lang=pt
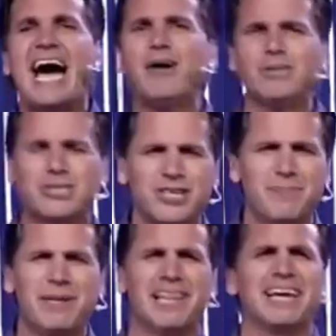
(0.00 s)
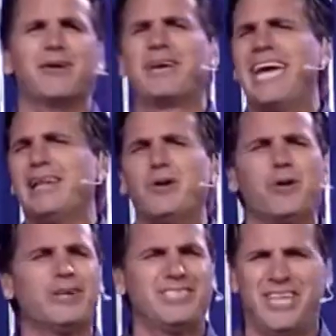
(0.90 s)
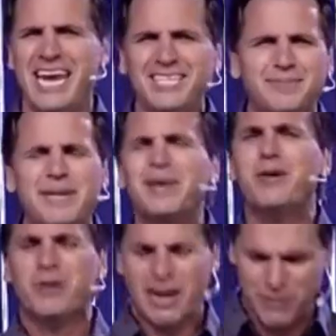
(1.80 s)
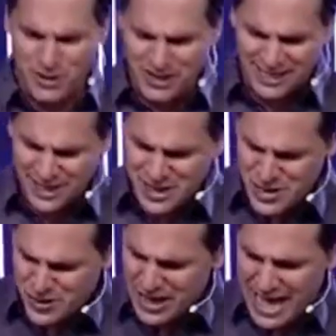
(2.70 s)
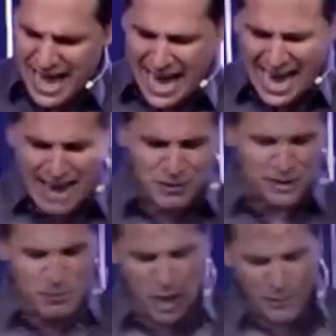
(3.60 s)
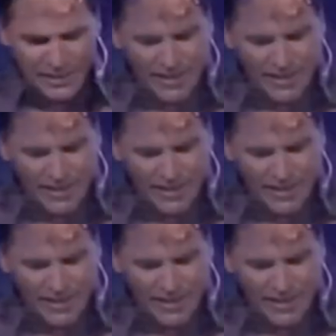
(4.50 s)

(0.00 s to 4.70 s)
é, essa equação que existe algo profundo, que as pessoas foram